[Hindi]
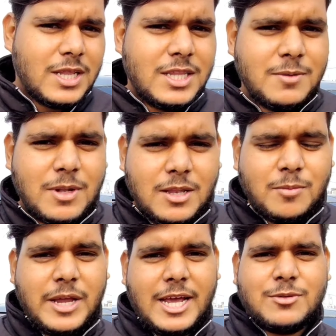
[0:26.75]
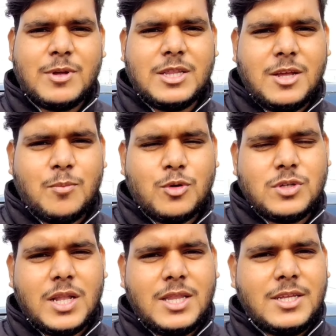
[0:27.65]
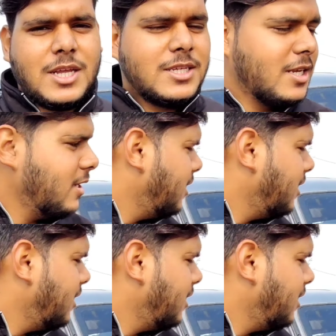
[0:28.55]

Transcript: जल्दी मतलब गैस बनती है बहुत जल्दी जैसे